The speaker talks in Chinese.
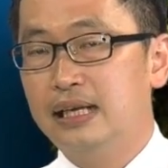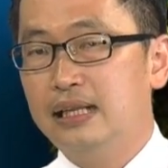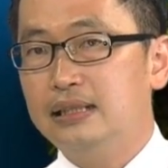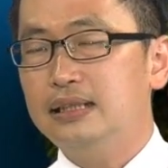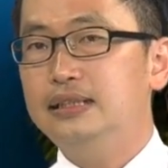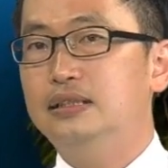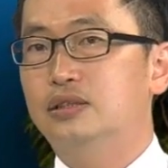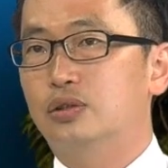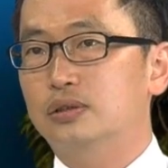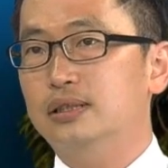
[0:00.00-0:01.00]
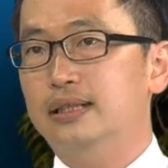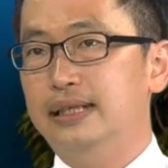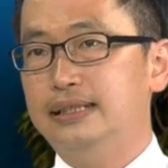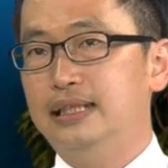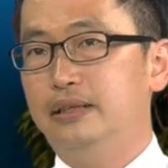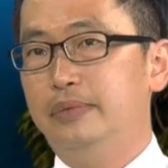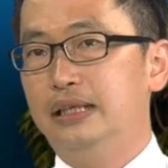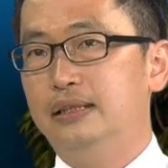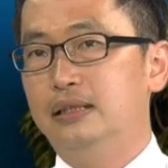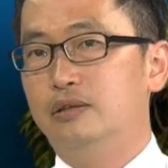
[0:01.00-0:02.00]
那其实从这个 K 线里
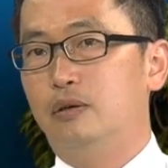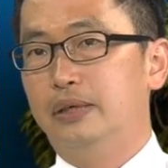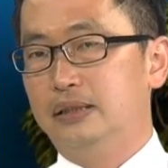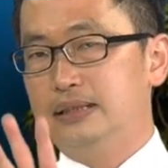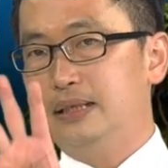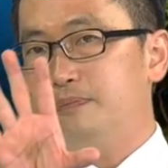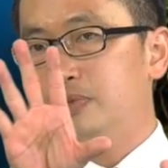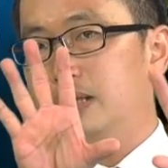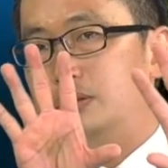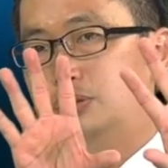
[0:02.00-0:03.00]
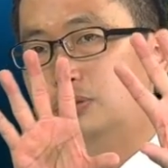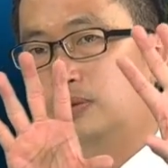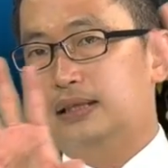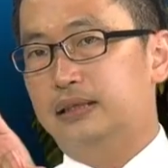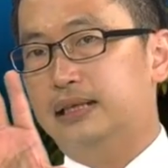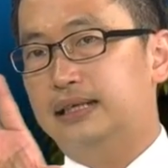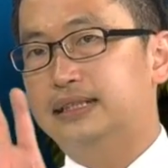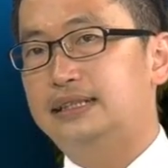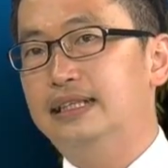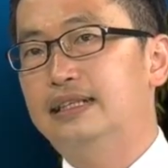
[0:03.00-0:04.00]
面。我们先不要去管那
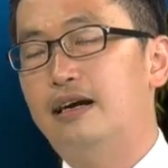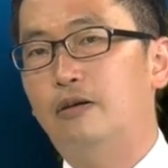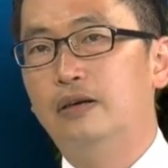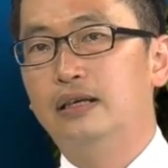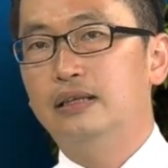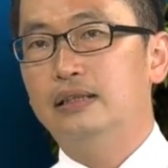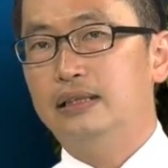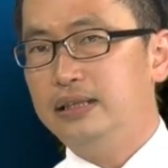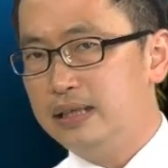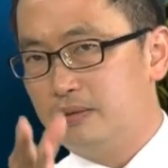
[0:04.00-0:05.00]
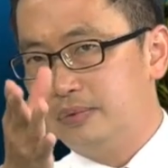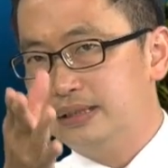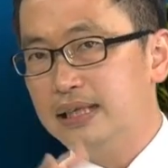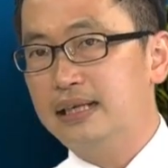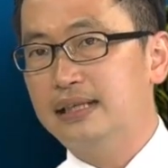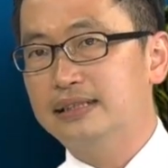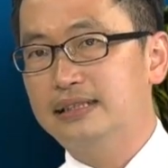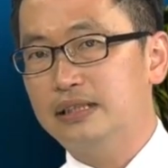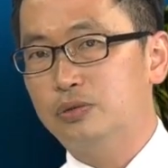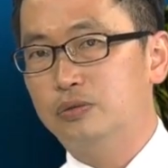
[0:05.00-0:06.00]
些箭号，对，林导，我们这样看这一
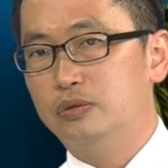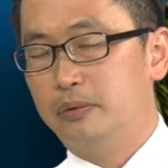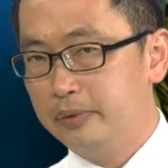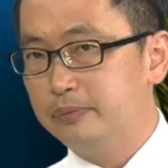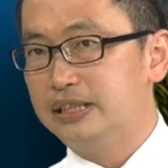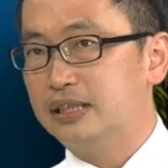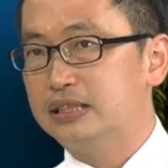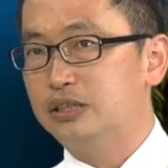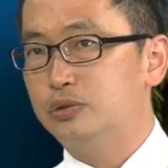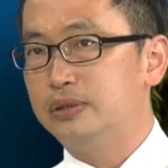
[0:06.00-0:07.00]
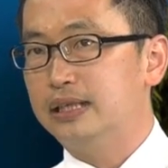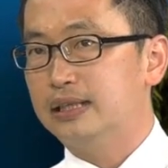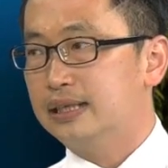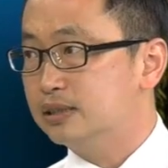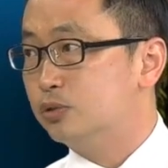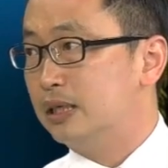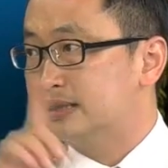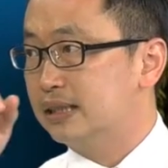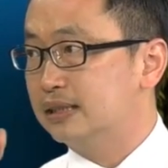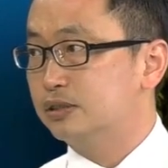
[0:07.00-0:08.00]
张图有没有比较清楚一点？它是往
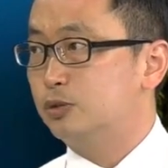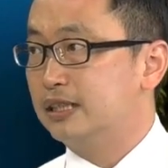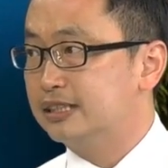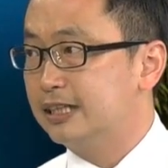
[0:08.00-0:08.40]
上还是往下？